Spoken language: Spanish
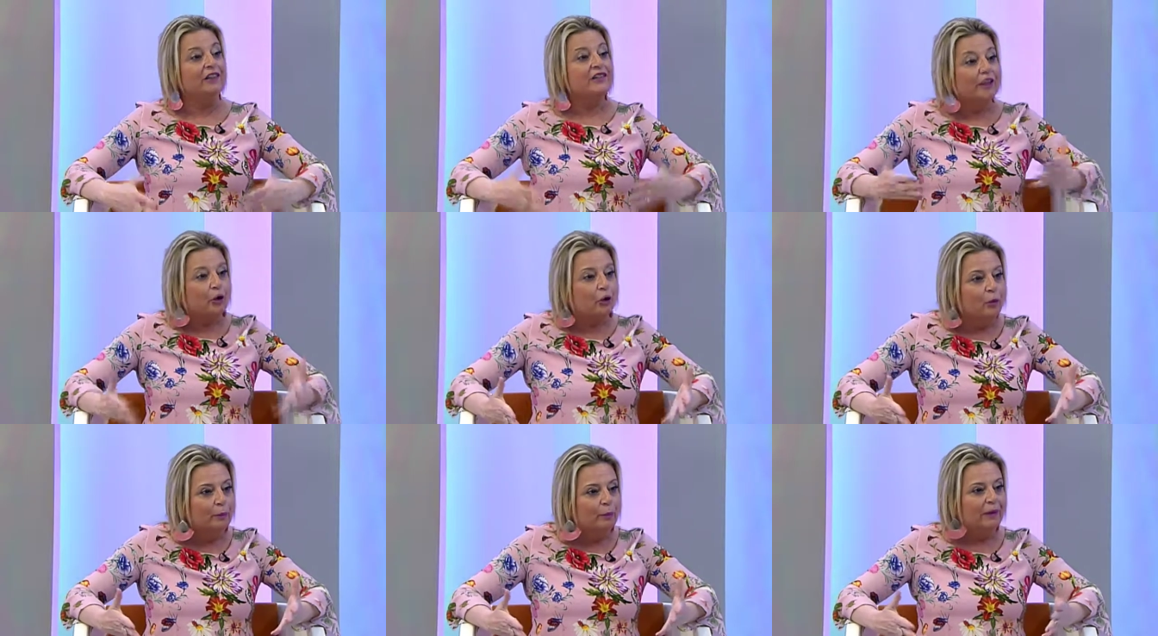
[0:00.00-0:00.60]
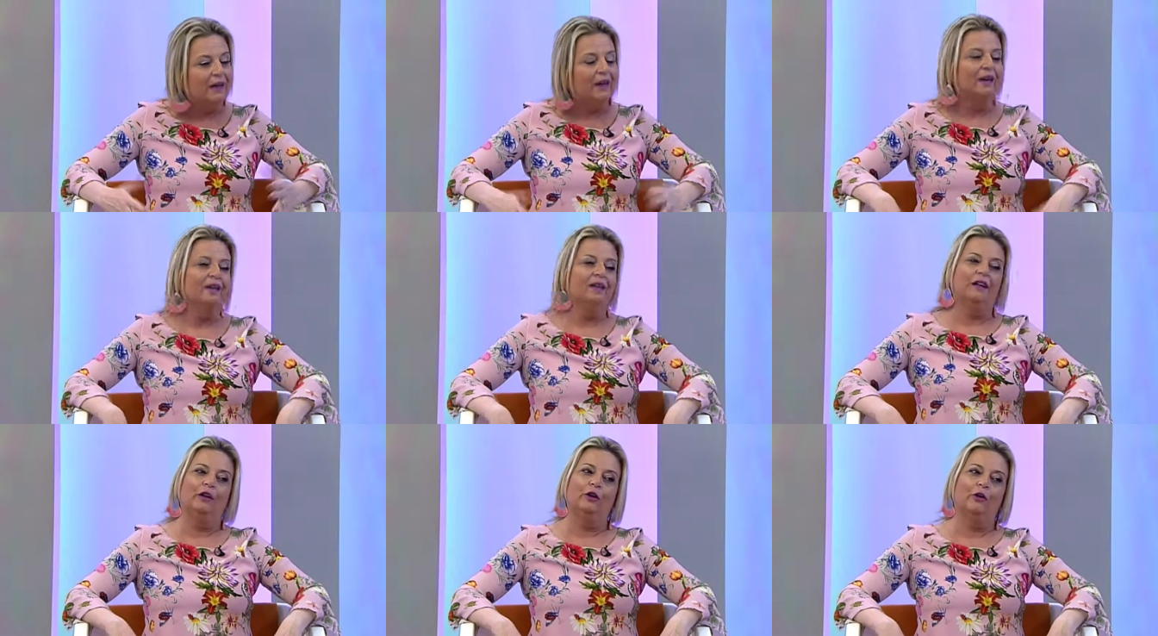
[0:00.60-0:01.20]
y se cumpla
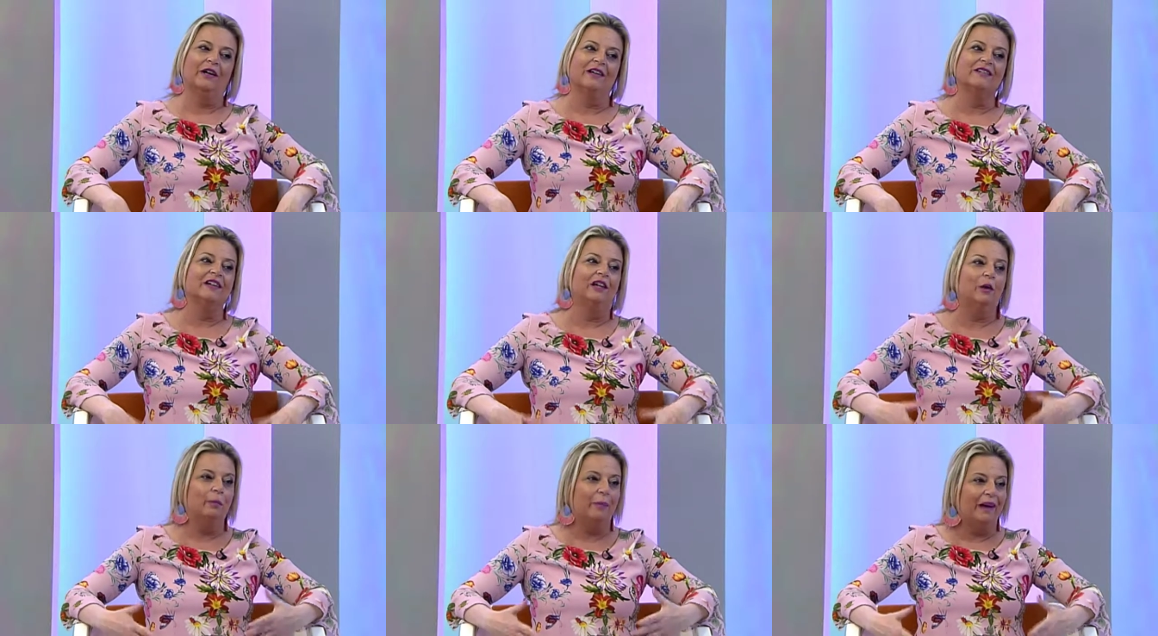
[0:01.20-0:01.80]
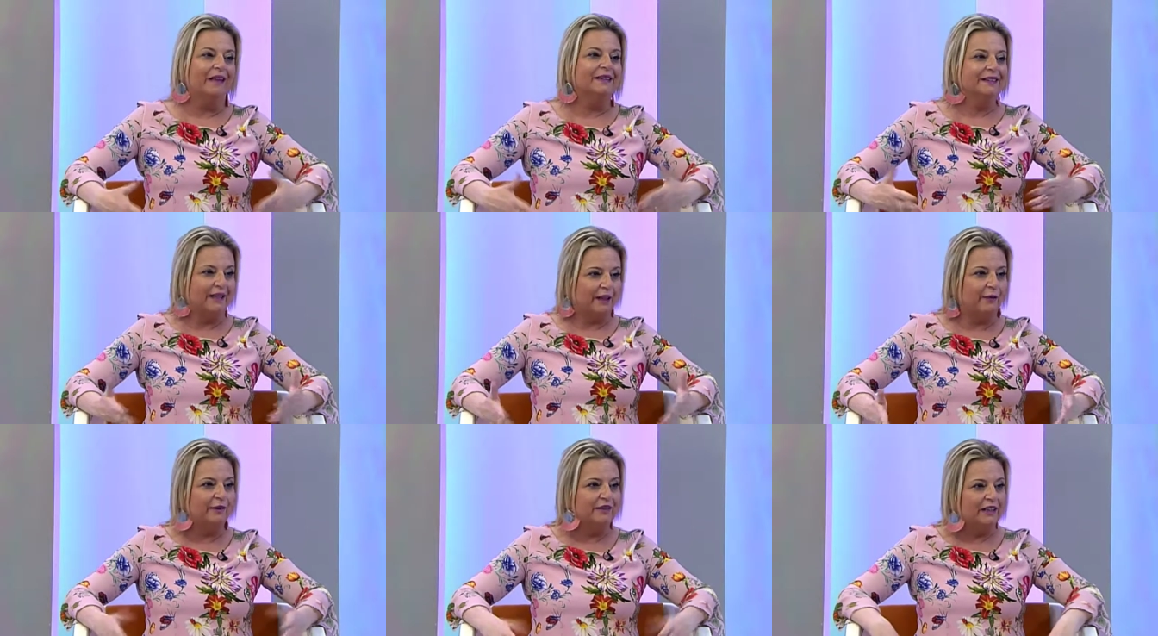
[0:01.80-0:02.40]
lo que es el plan de
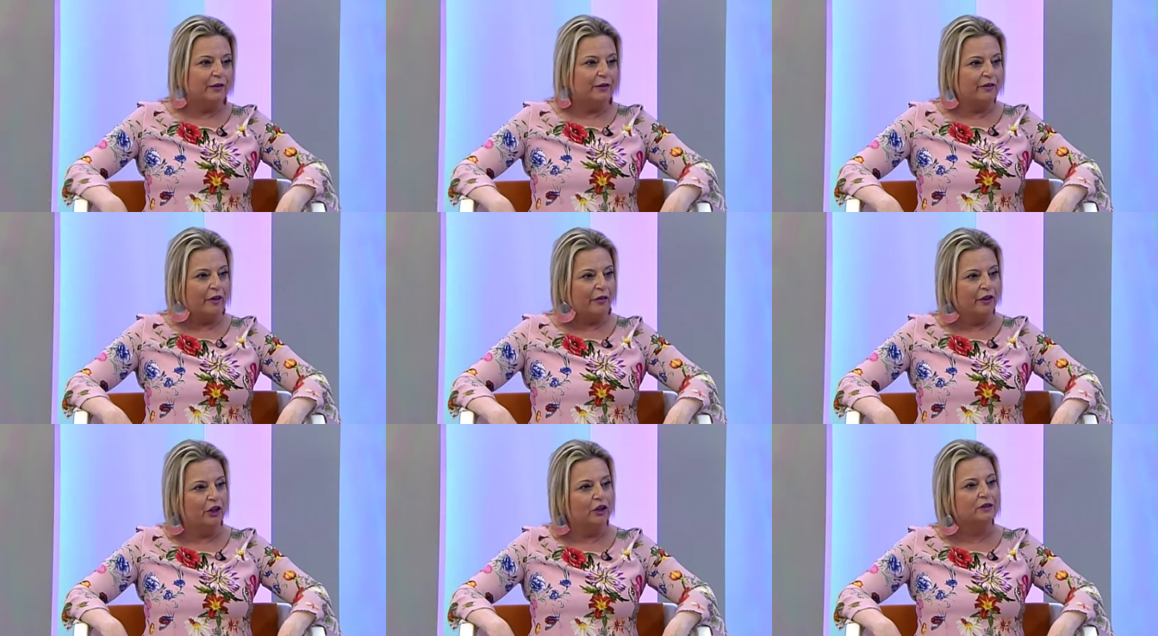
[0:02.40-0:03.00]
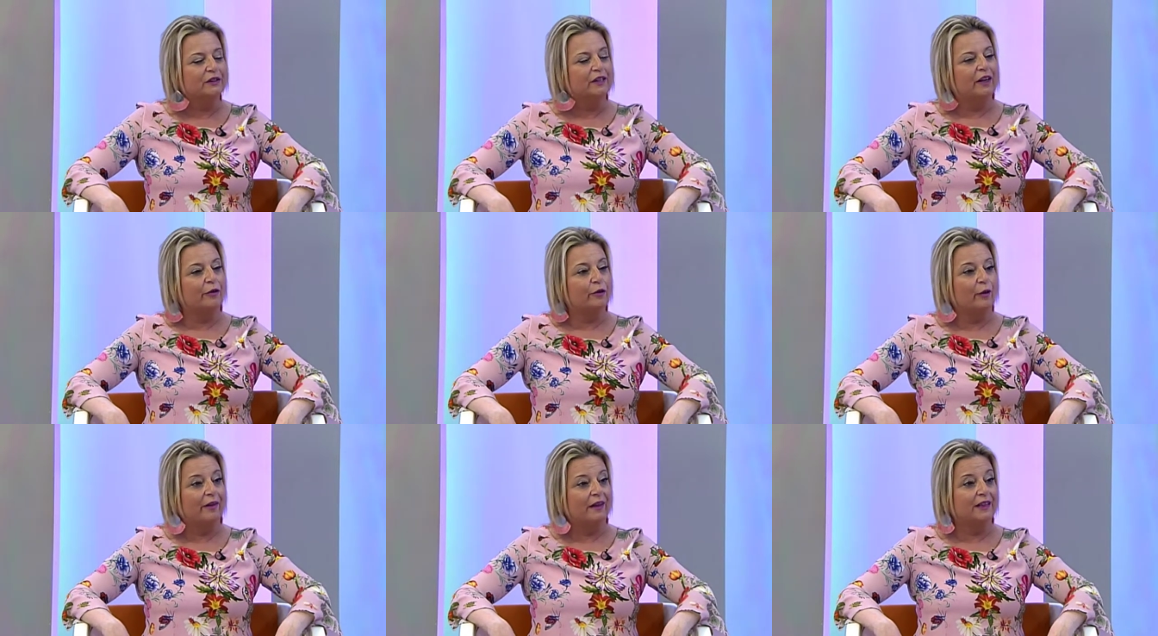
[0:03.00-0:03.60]
revitalización de la
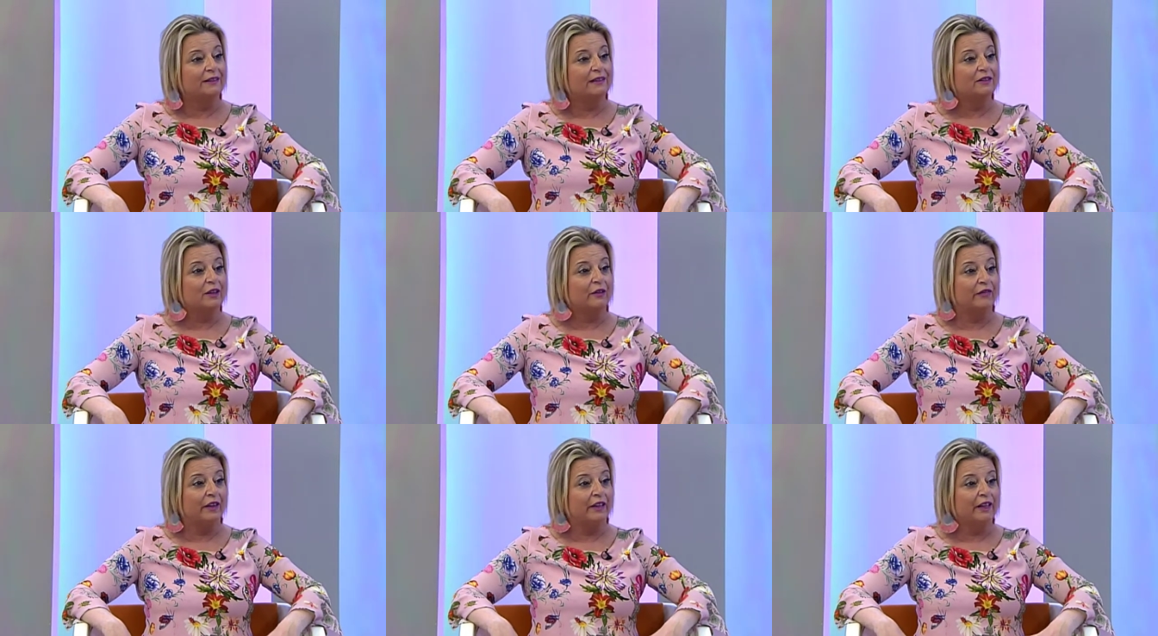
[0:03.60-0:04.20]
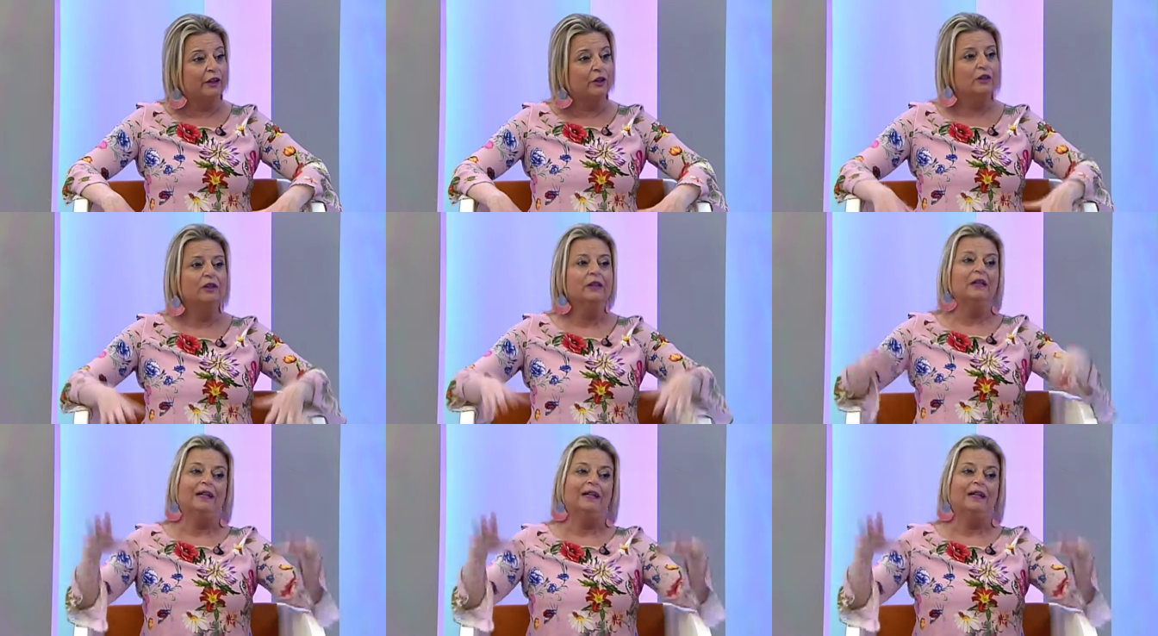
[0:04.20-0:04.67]
ciudad del artista Fallero,